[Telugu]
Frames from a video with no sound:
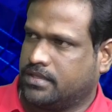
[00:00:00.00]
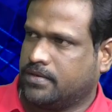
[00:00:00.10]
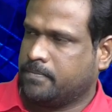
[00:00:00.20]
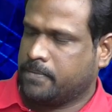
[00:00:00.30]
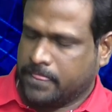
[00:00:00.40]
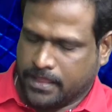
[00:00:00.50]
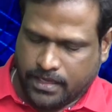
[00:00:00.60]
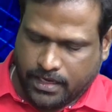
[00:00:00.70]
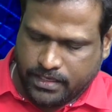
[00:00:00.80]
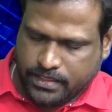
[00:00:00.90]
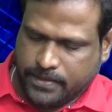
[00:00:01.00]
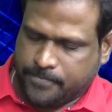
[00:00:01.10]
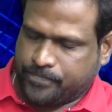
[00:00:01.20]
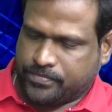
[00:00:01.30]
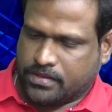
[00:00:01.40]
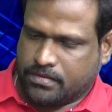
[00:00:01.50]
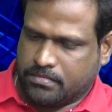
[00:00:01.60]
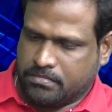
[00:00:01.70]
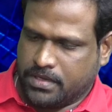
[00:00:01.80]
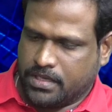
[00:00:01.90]
కదా అంటే
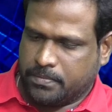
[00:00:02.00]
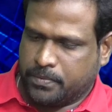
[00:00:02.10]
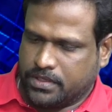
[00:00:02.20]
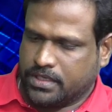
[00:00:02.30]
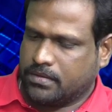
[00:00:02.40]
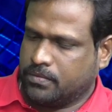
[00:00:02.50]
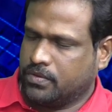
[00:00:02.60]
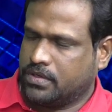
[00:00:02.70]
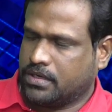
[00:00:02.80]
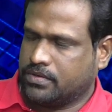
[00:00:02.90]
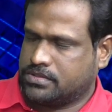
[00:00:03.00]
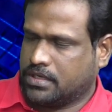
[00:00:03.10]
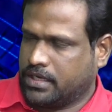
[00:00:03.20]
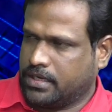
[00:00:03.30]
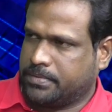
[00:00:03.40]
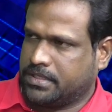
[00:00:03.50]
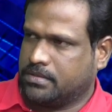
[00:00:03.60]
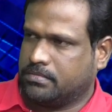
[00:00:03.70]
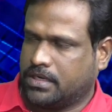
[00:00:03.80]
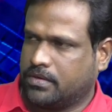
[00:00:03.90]
మీరు పుట్టిన ఊరు కావచ్చు ఆ
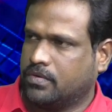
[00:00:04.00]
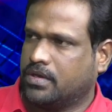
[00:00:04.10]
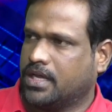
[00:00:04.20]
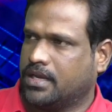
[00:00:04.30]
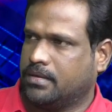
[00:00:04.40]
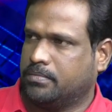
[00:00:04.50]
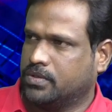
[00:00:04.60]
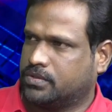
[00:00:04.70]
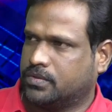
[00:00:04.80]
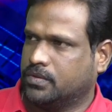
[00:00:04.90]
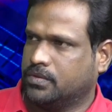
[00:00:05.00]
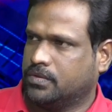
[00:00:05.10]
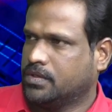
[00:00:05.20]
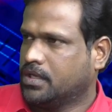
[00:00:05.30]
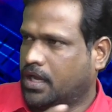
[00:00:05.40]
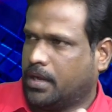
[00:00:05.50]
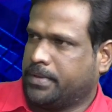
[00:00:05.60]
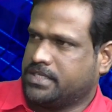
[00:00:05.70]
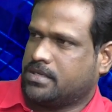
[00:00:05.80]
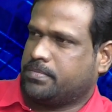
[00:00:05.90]
నేపథ్యం అంటే గుండాల మోత్కూరు ఆ
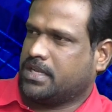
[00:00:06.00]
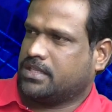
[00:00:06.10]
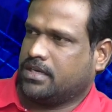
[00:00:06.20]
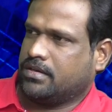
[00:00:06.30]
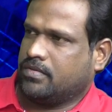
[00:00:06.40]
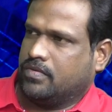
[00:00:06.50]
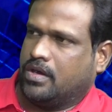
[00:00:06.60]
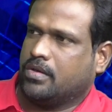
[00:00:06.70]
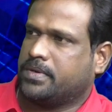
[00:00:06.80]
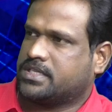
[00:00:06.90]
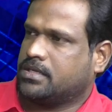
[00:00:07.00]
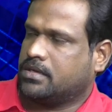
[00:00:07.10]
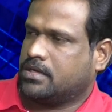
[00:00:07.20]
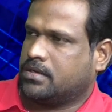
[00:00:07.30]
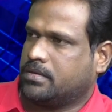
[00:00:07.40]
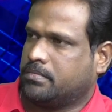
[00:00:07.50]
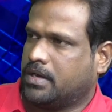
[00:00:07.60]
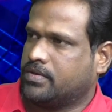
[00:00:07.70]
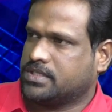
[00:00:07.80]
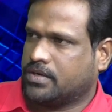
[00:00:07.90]
పరిసర ప్రాంతాలు కూడా వామపక్ష
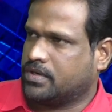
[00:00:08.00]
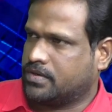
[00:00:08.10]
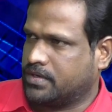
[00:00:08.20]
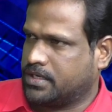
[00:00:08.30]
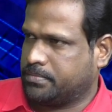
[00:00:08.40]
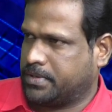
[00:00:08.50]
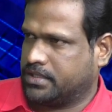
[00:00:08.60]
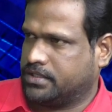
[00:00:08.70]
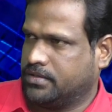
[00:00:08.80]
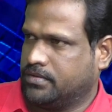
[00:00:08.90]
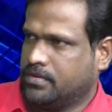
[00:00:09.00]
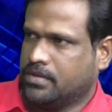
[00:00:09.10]
భావజాలం ఉన్నటువంటి ప్రాంతాలు